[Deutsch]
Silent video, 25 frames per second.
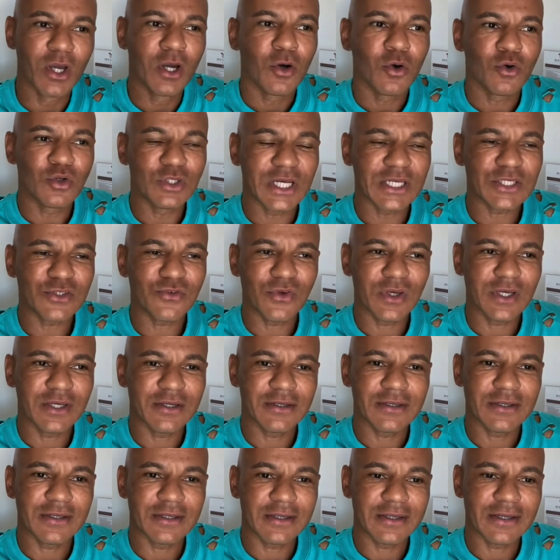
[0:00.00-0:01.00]
Und
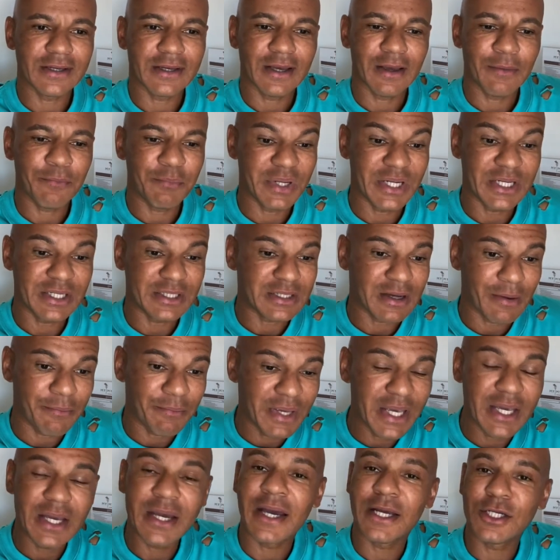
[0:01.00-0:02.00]
deswegen bin ich da
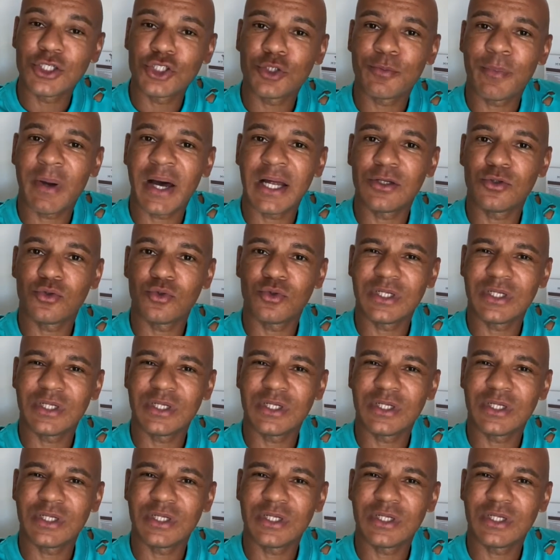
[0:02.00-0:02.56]
mega entspannt.